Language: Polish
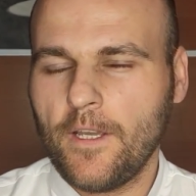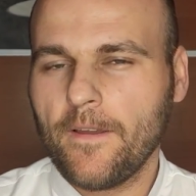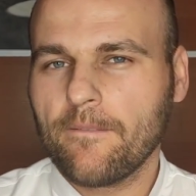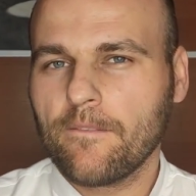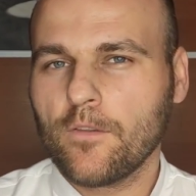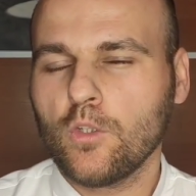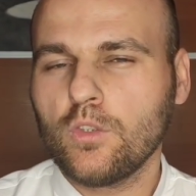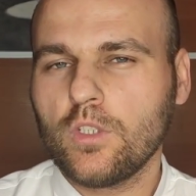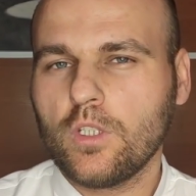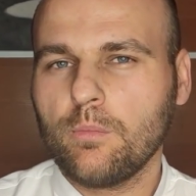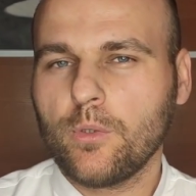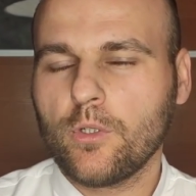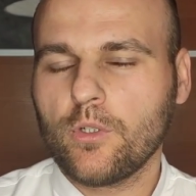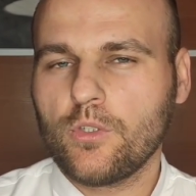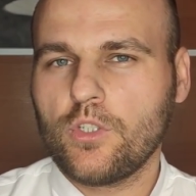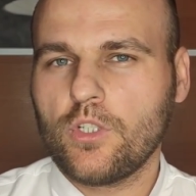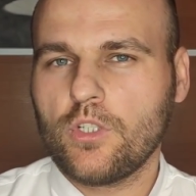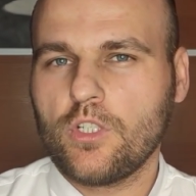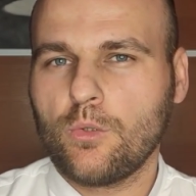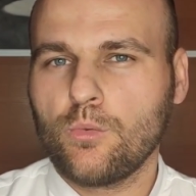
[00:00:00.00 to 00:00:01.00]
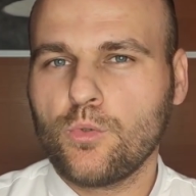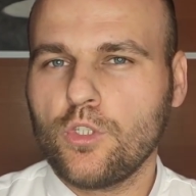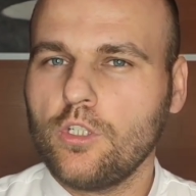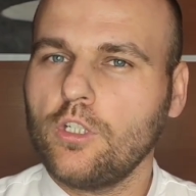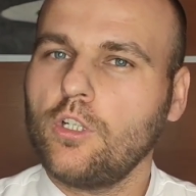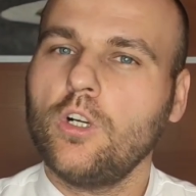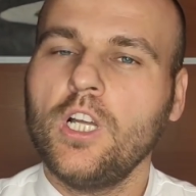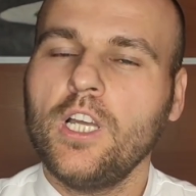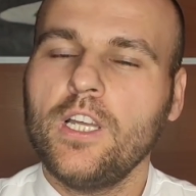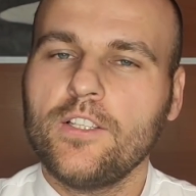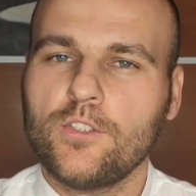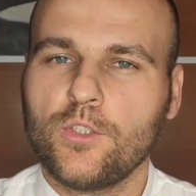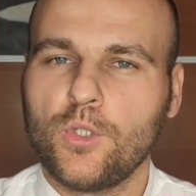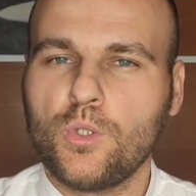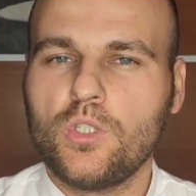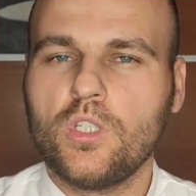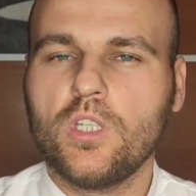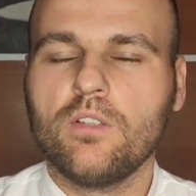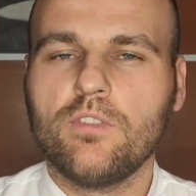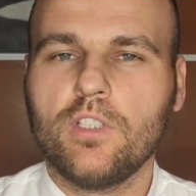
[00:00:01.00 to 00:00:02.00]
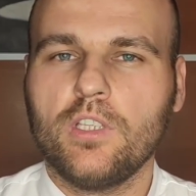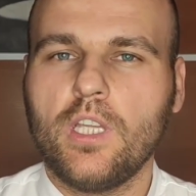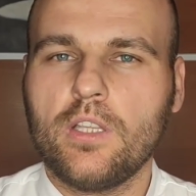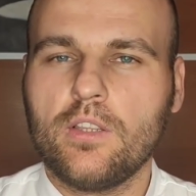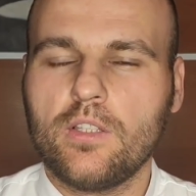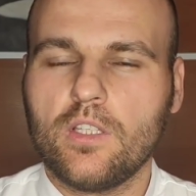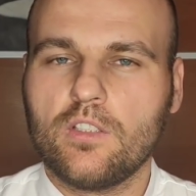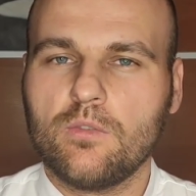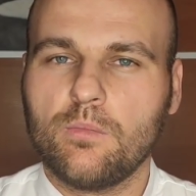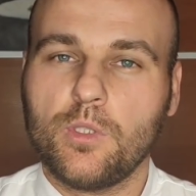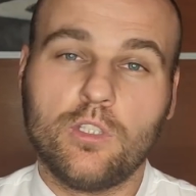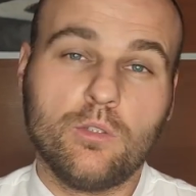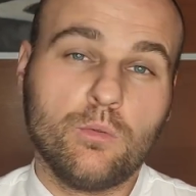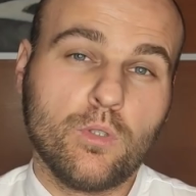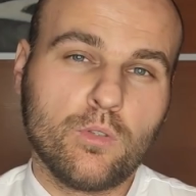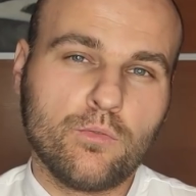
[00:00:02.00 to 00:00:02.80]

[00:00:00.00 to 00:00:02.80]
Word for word: Do tej pory siedział cicho, coś się ewidentnie zmieniło.